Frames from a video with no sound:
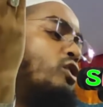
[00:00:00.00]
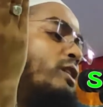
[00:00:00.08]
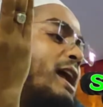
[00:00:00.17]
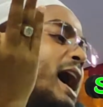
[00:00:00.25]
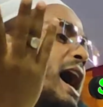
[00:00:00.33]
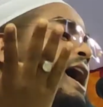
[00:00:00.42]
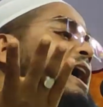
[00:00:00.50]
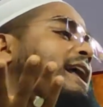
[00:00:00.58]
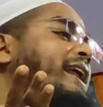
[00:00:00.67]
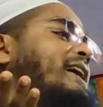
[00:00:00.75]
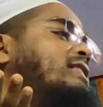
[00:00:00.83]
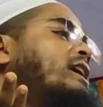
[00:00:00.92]
হলো না
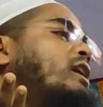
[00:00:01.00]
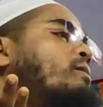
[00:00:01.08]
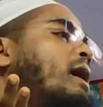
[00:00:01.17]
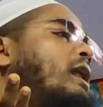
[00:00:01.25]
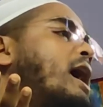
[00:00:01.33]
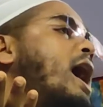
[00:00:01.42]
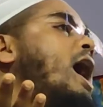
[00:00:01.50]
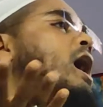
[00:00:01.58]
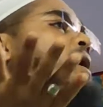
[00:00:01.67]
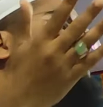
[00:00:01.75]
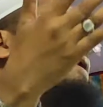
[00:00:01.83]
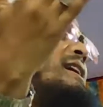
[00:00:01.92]
রাতের বেলা
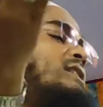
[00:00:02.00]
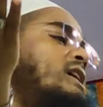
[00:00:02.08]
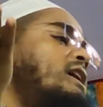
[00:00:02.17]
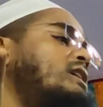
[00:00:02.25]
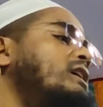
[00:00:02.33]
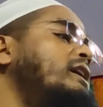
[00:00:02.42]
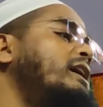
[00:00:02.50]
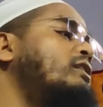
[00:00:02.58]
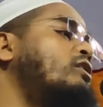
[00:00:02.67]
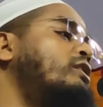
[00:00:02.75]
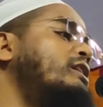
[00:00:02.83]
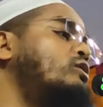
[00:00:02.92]
পার্শ্বে টিনের
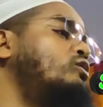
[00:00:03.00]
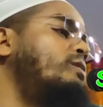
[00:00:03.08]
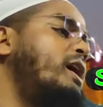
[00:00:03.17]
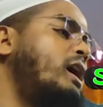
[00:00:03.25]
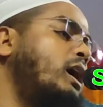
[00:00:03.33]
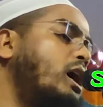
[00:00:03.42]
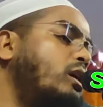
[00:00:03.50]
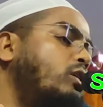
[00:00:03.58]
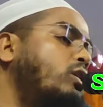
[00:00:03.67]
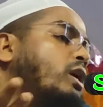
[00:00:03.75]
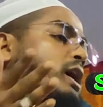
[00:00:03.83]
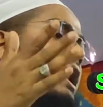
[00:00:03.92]
ঘরে ঘুমায় গেল
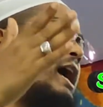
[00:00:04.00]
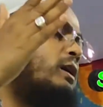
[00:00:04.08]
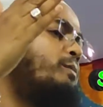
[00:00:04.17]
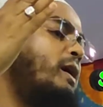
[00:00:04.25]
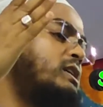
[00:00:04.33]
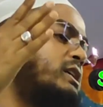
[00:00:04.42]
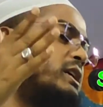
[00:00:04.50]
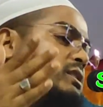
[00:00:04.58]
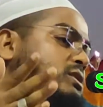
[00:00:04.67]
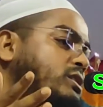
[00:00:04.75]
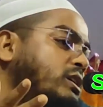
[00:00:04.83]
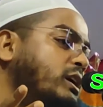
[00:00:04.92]
এক পার্শ্বে
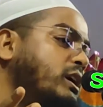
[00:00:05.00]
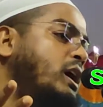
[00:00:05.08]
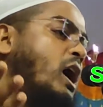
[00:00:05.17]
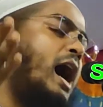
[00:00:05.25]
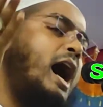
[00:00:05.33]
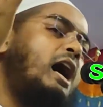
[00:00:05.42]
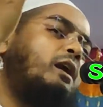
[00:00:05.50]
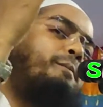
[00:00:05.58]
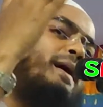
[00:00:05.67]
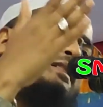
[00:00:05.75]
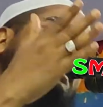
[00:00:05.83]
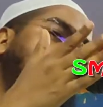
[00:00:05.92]
স্ত্রী আর
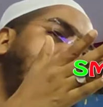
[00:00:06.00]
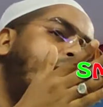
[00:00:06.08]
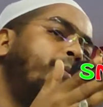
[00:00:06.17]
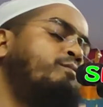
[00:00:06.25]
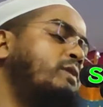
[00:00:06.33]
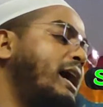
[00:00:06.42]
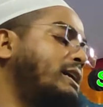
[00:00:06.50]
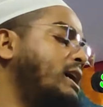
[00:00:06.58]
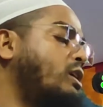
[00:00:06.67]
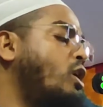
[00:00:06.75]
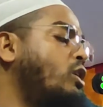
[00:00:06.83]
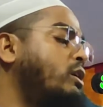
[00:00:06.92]
বান্দা
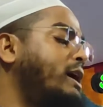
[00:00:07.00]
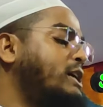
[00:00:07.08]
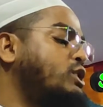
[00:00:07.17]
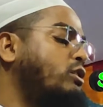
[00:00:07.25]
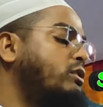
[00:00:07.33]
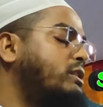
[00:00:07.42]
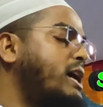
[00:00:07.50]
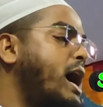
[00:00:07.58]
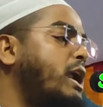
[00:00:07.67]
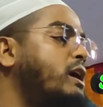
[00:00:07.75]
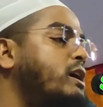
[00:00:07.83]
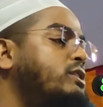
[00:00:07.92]
একটা কন্যা
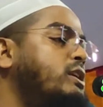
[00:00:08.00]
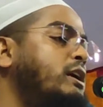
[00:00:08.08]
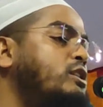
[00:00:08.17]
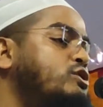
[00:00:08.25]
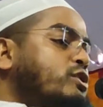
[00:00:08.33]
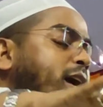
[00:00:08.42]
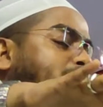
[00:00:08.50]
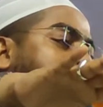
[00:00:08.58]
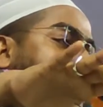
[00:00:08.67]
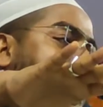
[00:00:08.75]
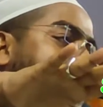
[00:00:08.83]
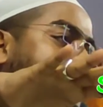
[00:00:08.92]
সন্তান তিনজন
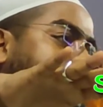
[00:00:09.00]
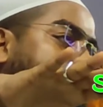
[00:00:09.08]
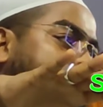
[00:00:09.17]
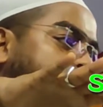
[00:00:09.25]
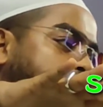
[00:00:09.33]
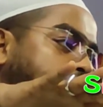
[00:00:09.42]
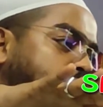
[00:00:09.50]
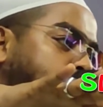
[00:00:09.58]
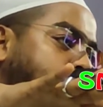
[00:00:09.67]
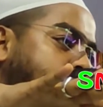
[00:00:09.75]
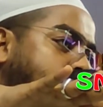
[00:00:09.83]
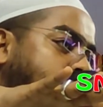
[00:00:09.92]
একটা খাটের মধ্যে ঘুম
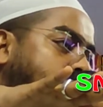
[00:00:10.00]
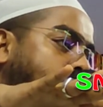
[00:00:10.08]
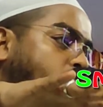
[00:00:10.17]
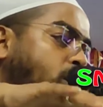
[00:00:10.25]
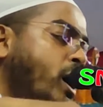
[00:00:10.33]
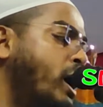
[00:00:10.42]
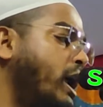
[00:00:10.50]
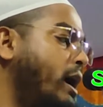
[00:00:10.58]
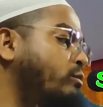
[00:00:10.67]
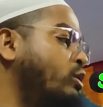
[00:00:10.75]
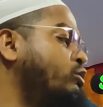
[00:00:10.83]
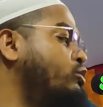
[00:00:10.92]
ঘুমায় গেল
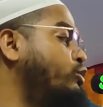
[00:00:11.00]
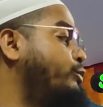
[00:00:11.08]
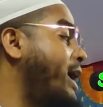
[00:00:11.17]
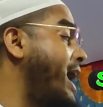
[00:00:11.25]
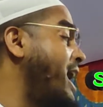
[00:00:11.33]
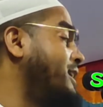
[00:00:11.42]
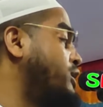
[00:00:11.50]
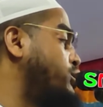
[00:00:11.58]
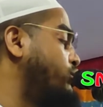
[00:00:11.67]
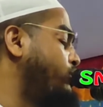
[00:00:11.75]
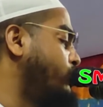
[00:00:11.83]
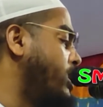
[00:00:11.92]
এমন তুফান
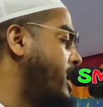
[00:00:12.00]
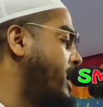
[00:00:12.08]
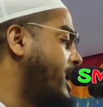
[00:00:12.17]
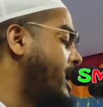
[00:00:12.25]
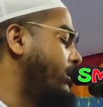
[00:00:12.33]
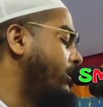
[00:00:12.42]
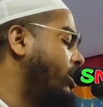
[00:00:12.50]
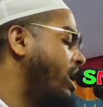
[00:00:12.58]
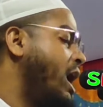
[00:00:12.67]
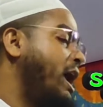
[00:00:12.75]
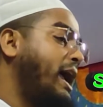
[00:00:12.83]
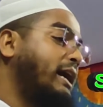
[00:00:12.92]
শুরু হয়ে গেল
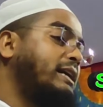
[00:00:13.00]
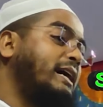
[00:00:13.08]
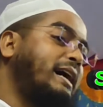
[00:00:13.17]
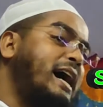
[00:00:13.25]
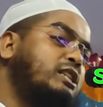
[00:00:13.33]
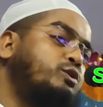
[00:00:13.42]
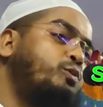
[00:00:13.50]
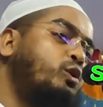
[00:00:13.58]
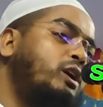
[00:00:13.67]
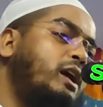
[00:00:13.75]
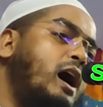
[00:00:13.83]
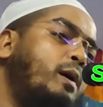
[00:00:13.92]
একটা গাছ
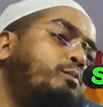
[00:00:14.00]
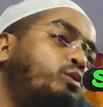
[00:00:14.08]
পরিয়া